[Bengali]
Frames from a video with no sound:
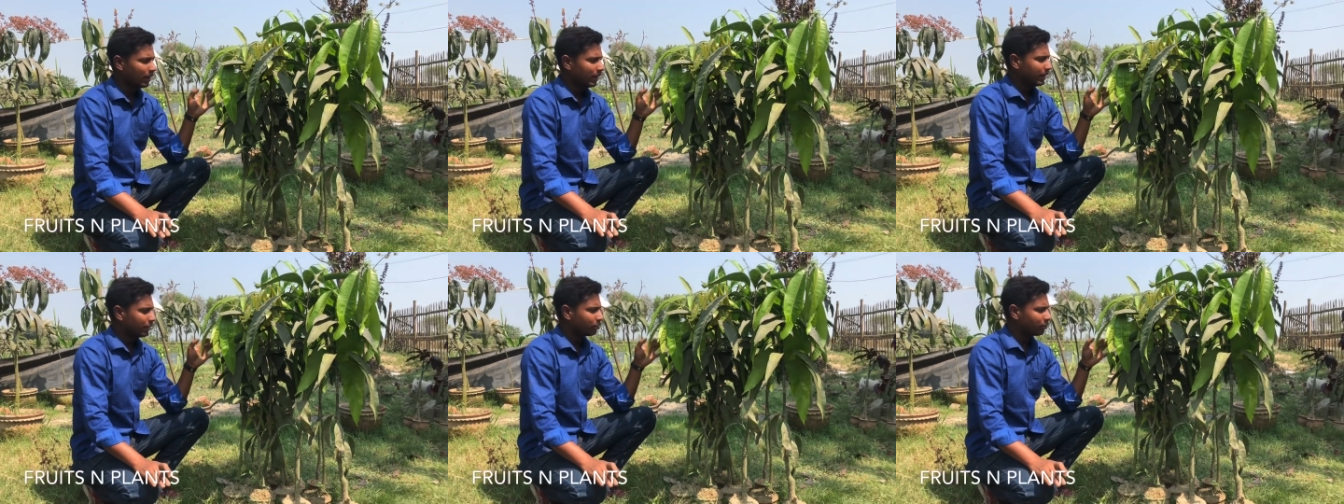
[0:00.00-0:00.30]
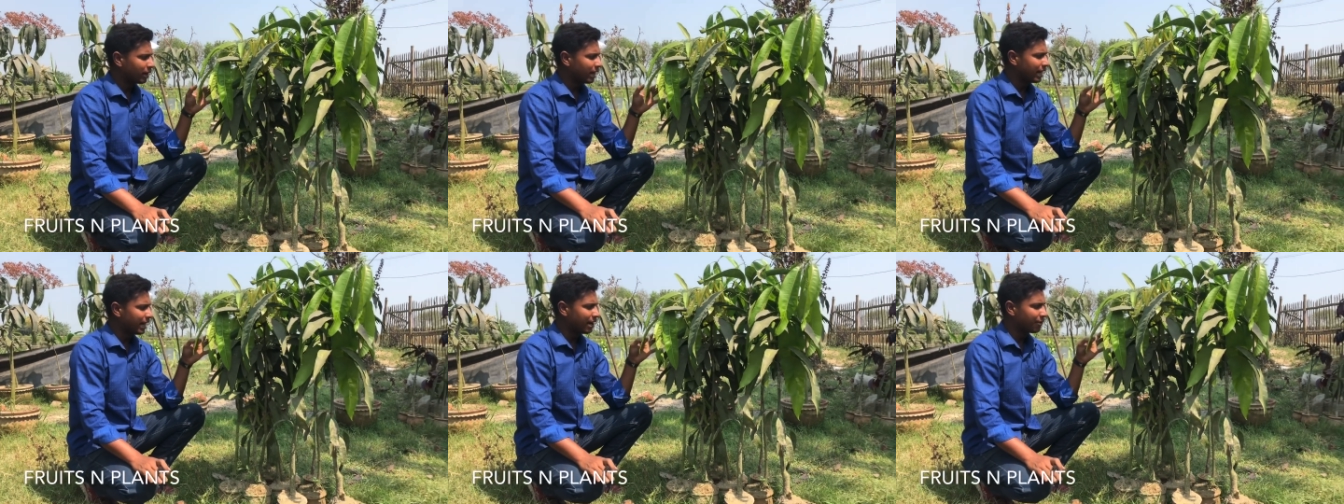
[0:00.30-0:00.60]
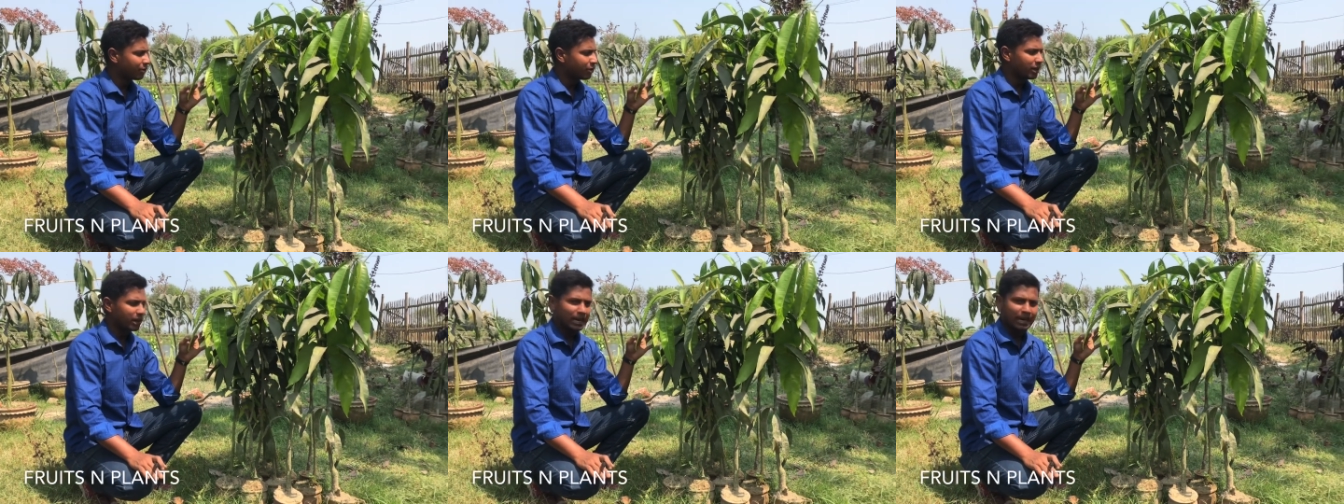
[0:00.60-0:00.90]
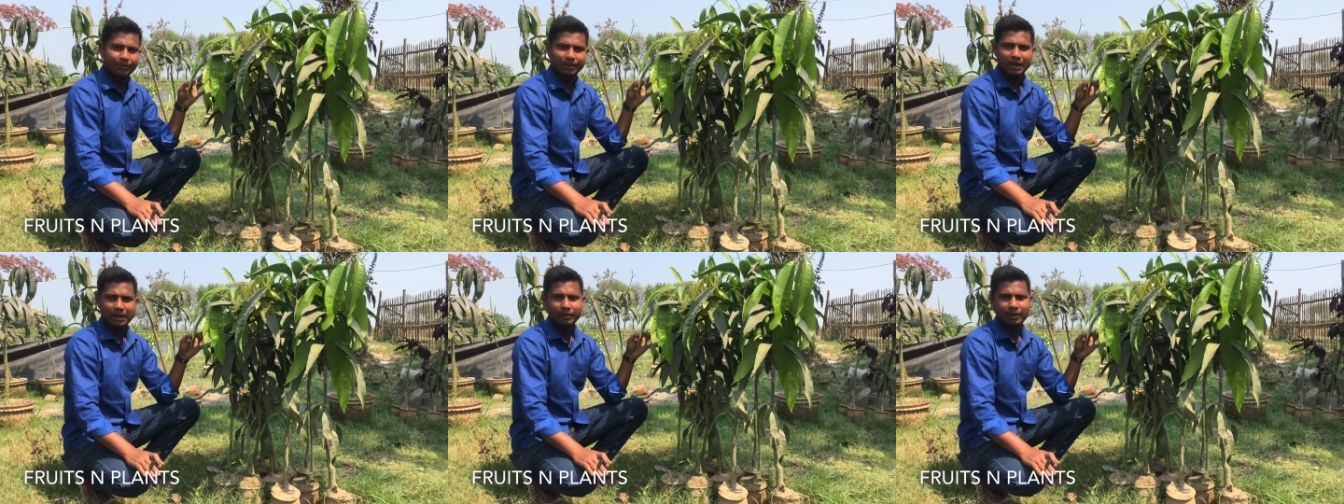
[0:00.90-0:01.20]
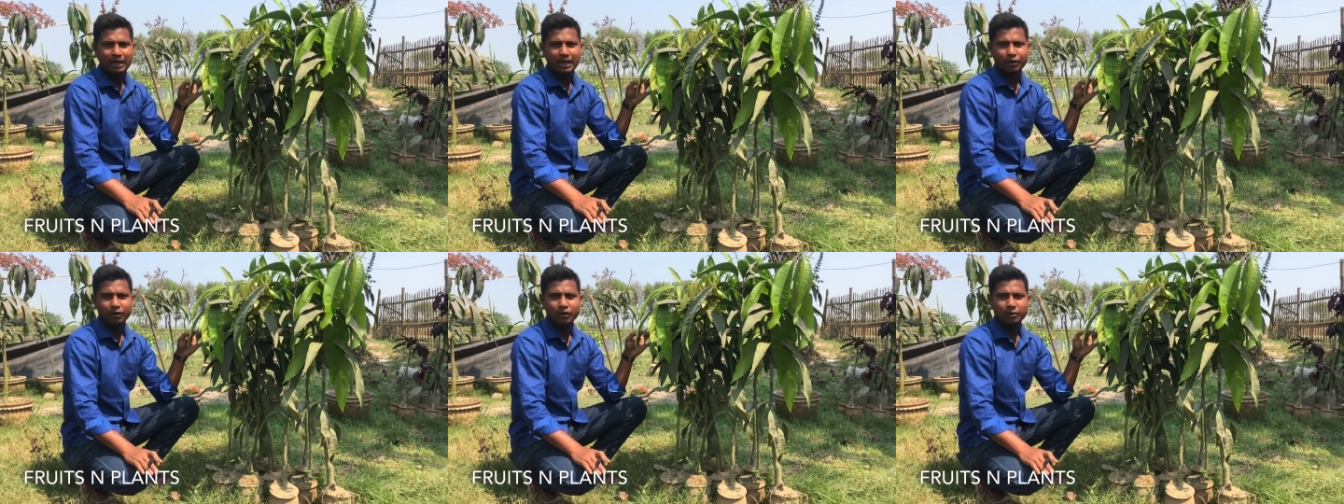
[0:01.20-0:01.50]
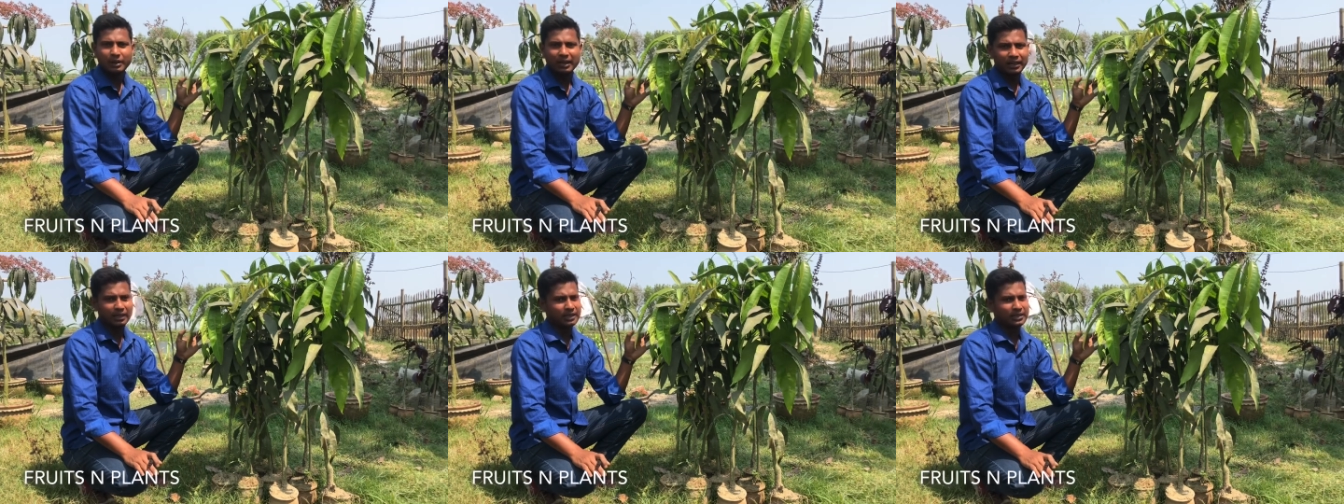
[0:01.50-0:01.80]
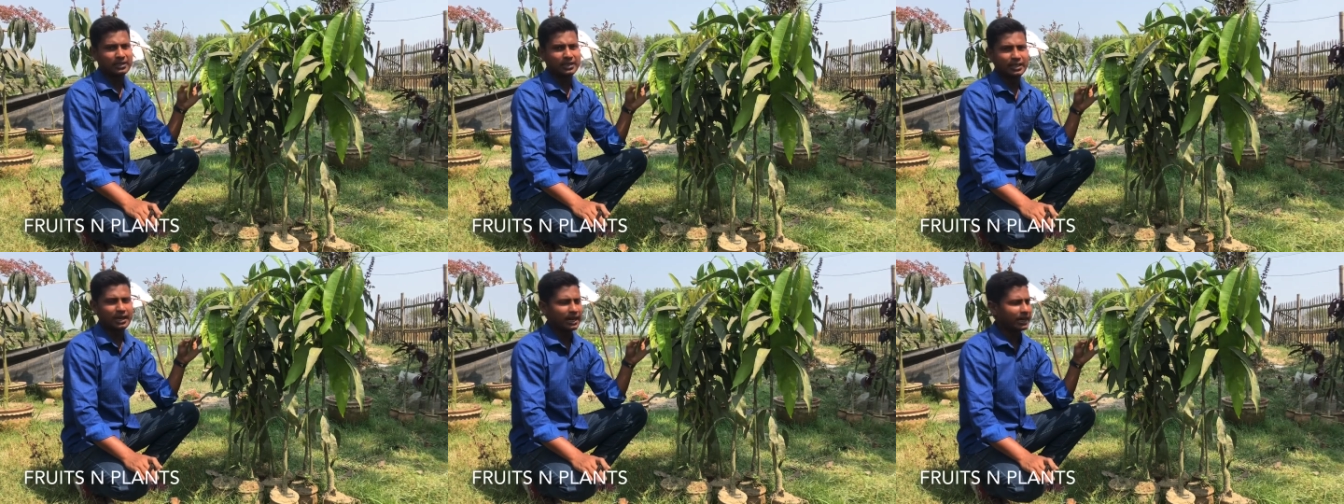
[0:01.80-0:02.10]
তো রেড আইভরিটা অ্যাভেলেবেল এখনও
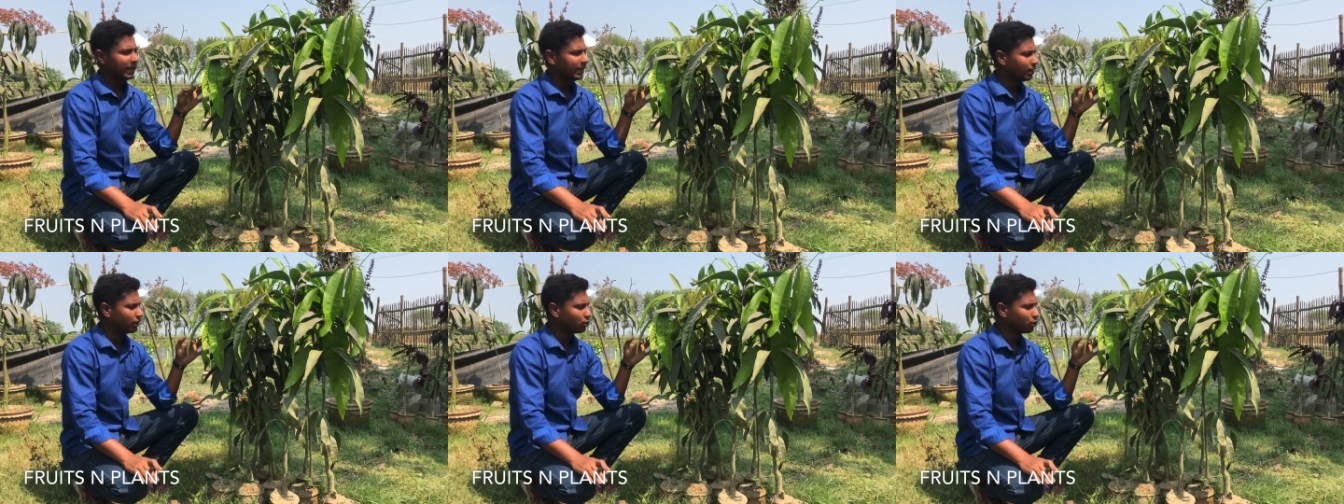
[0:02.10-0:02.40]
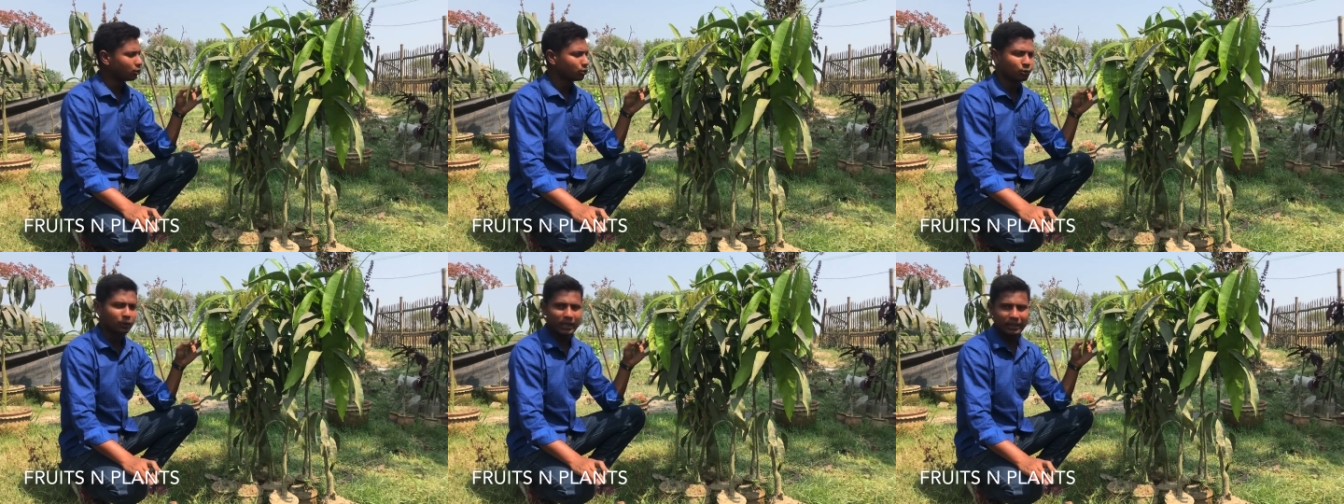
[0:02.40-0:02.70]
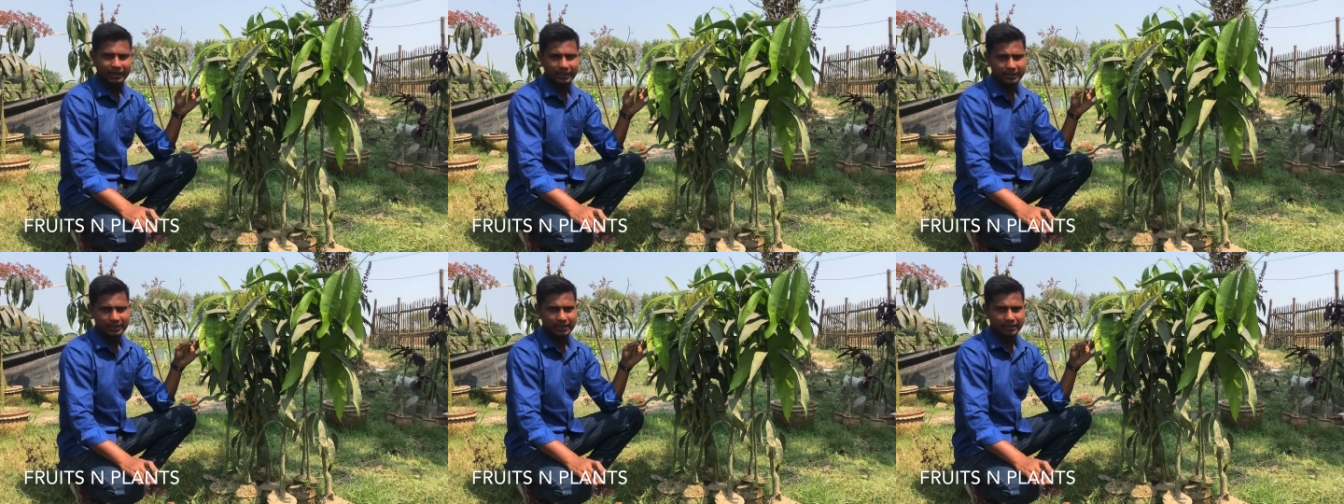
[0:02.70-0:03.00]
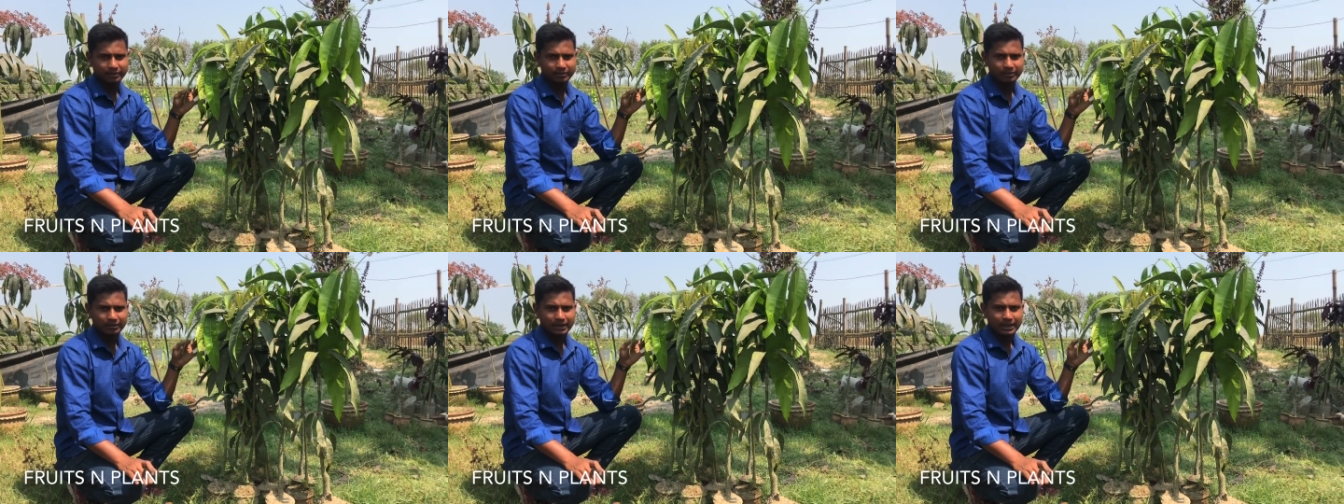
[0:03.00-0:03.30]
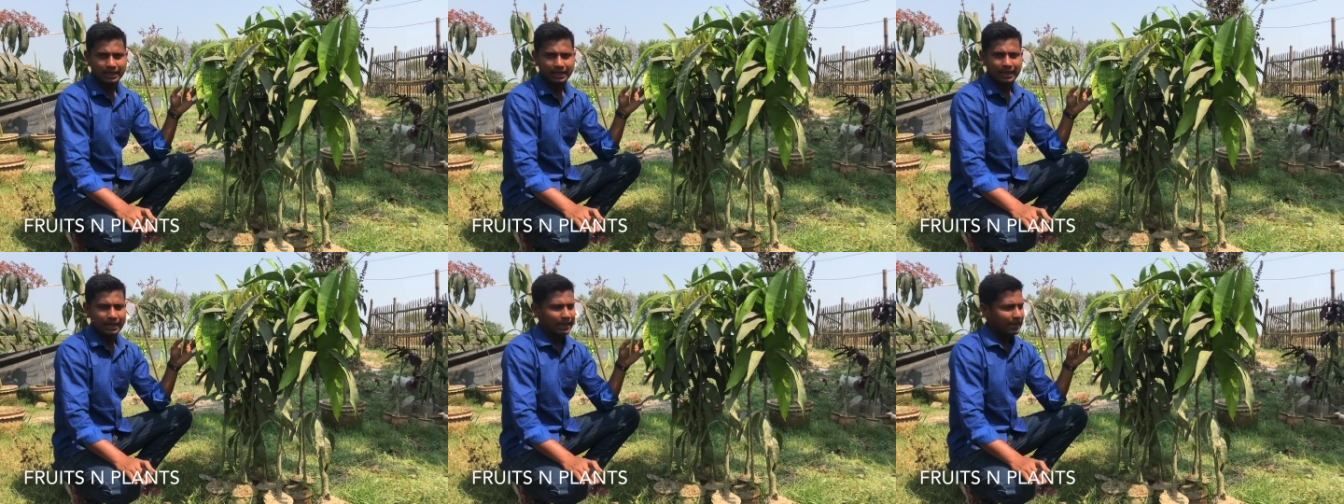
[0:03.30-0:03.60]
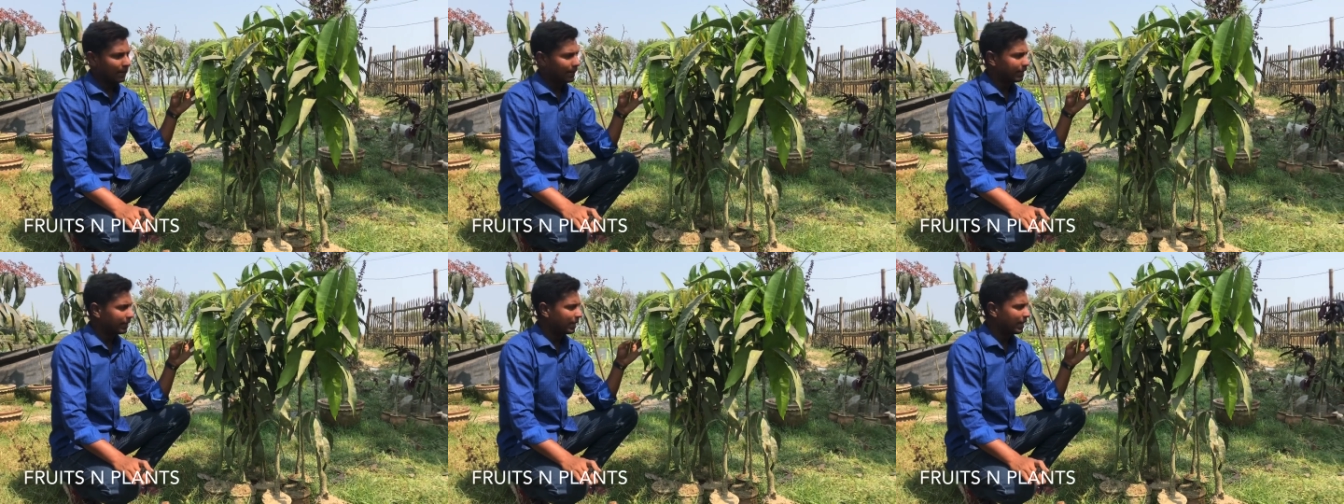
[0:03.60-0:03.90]
বাংলাদেশে নাই এটা নতুন একটা জাত আচ্ছা